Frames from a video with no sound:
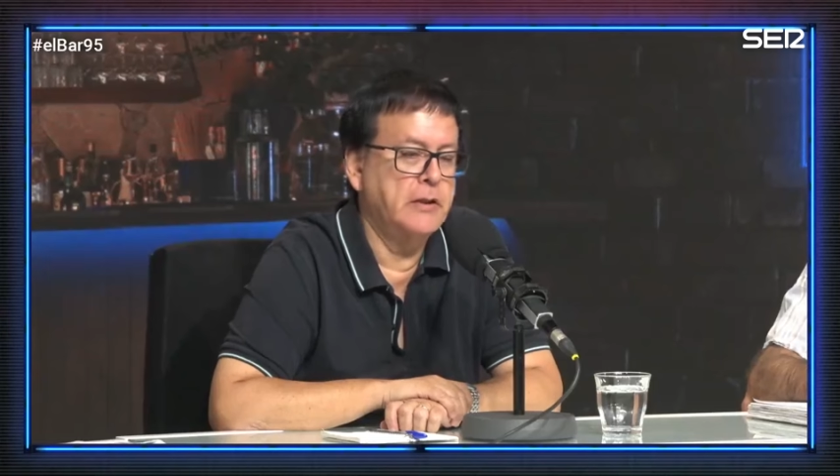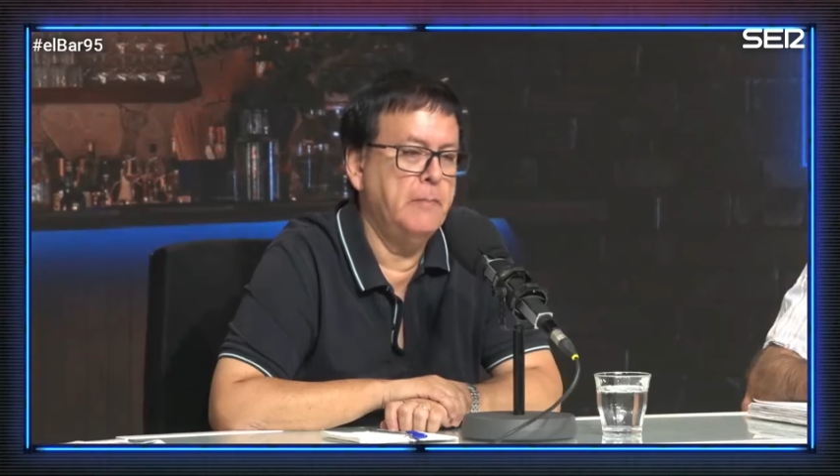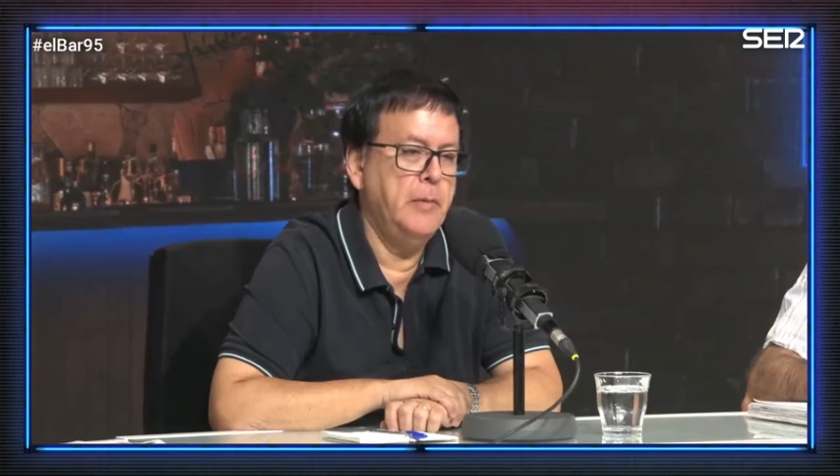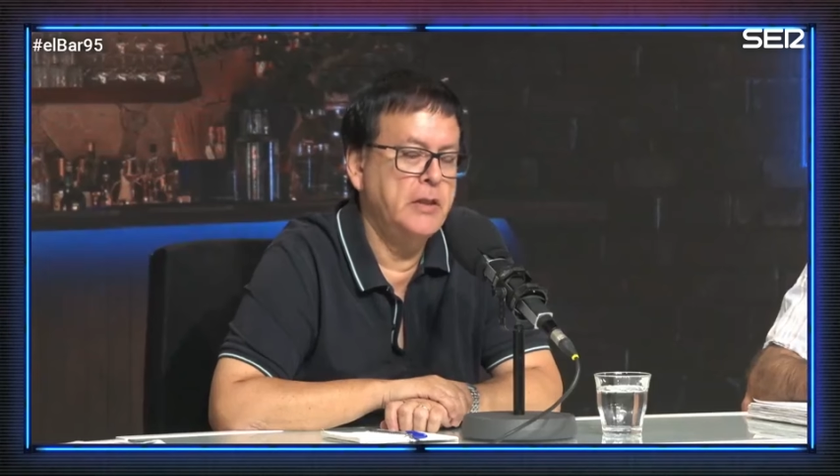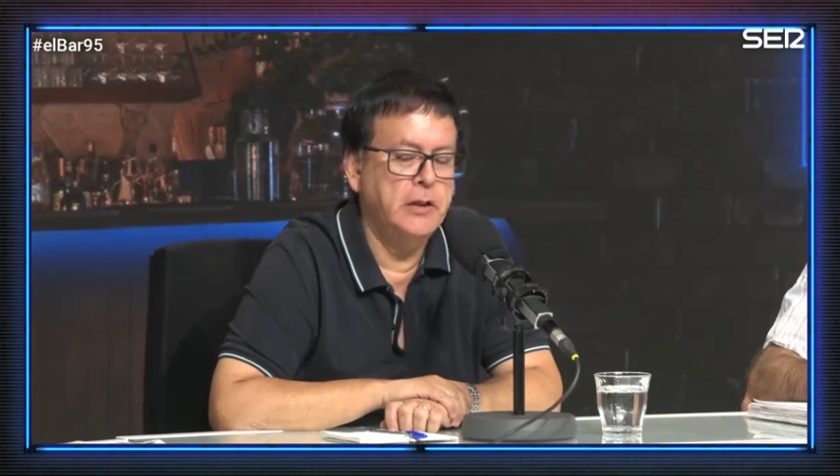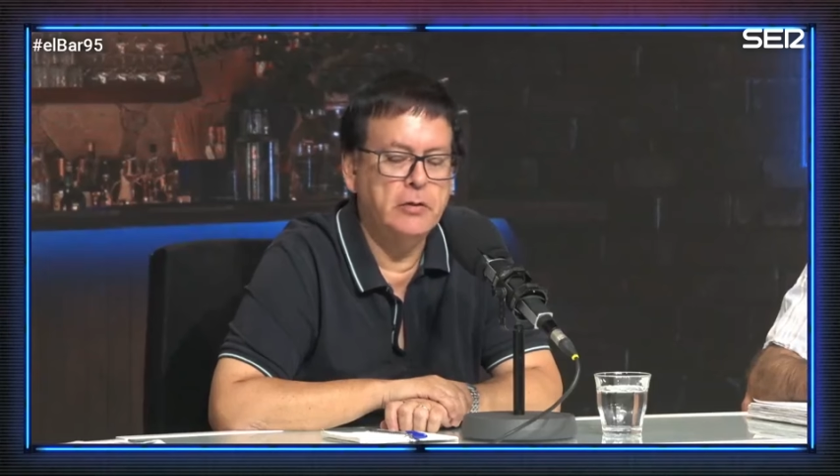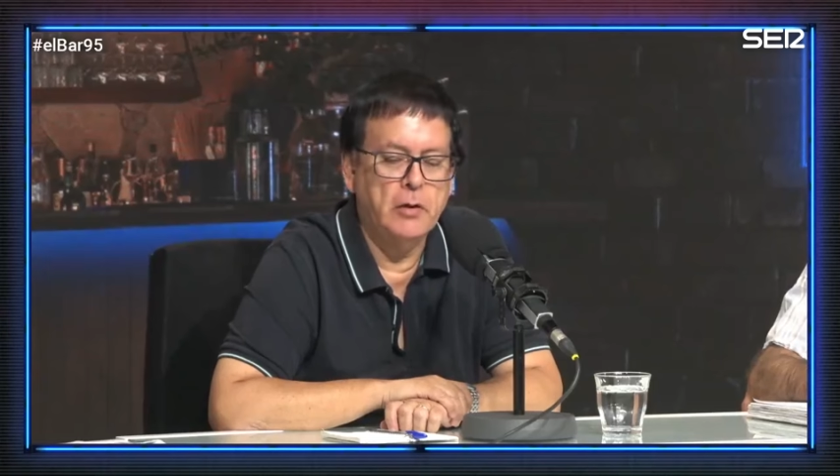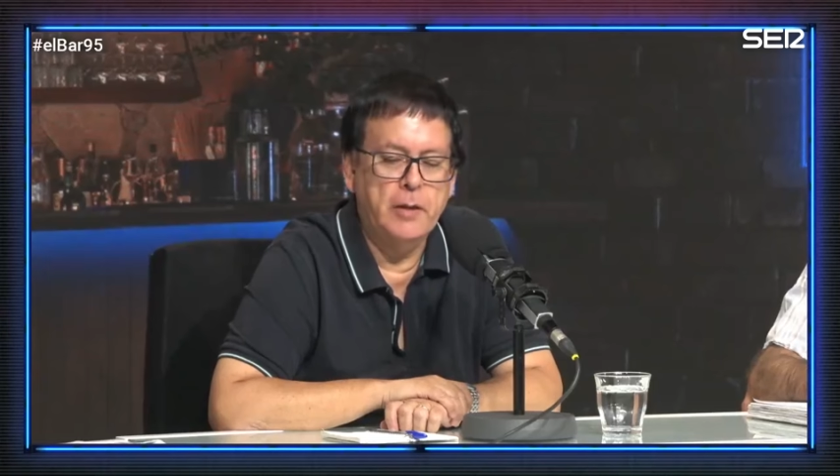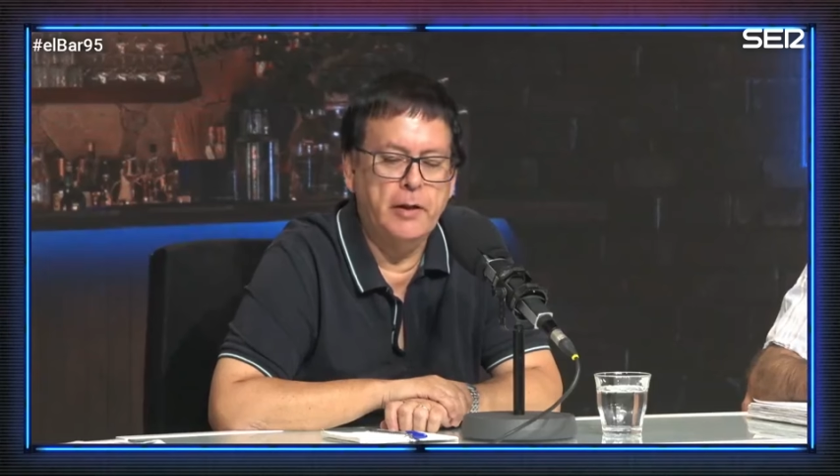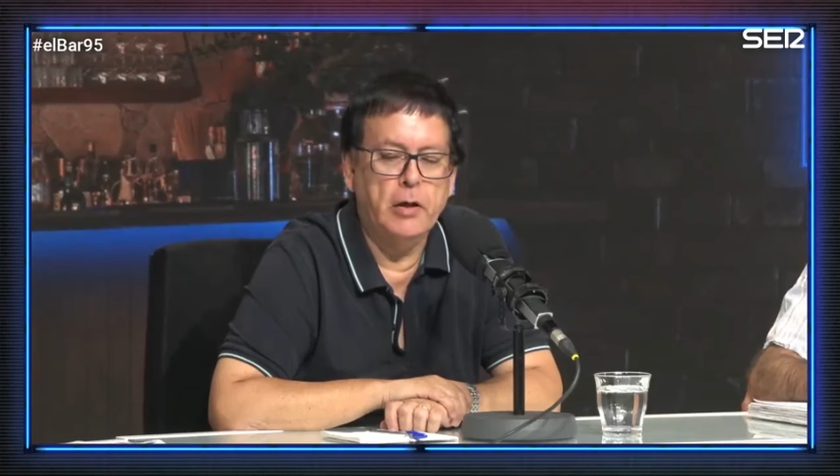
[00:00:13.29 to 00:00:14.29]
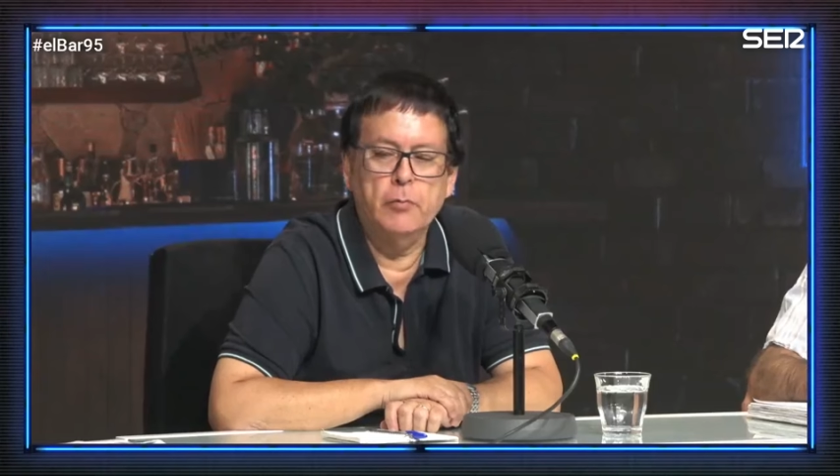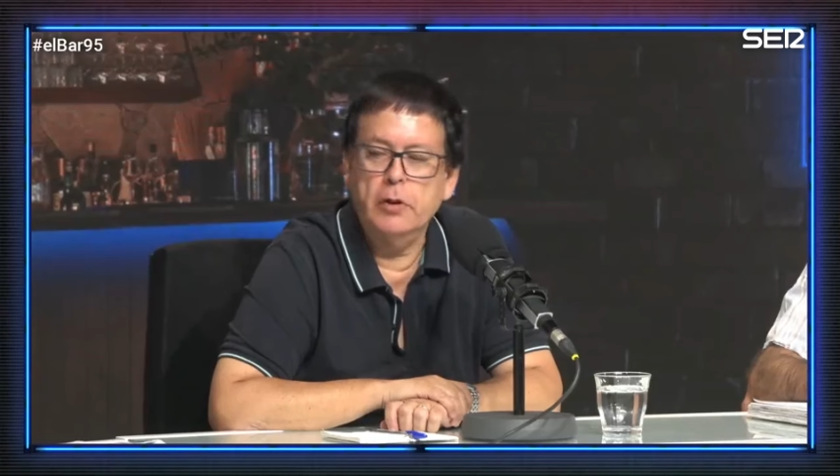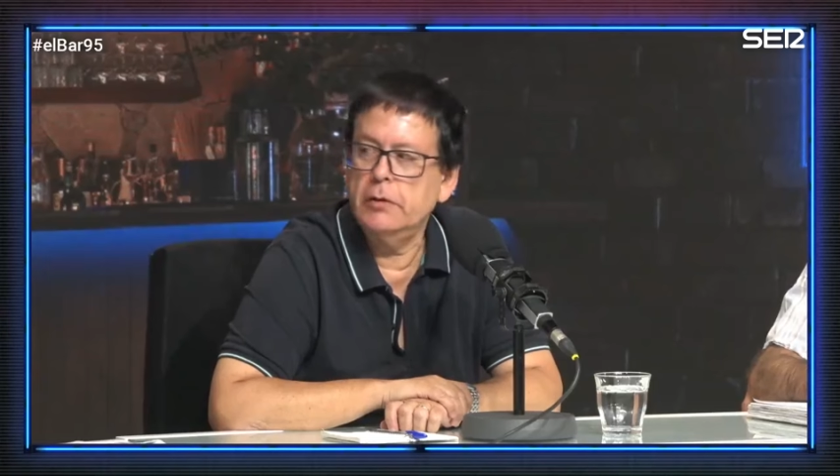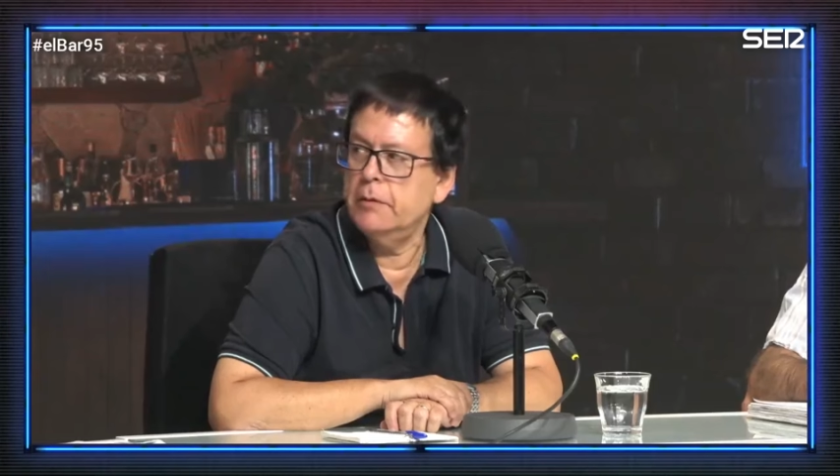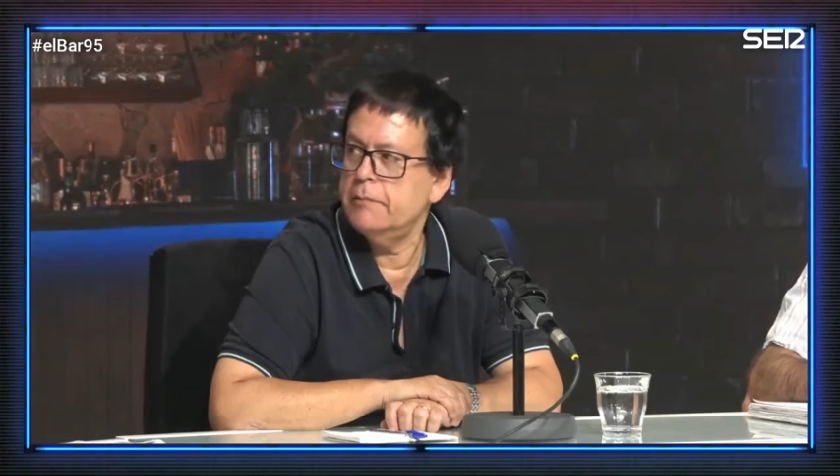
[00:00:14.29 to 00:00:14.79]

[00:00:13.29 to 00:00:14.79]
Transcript: están missing, todavía no han vuelto.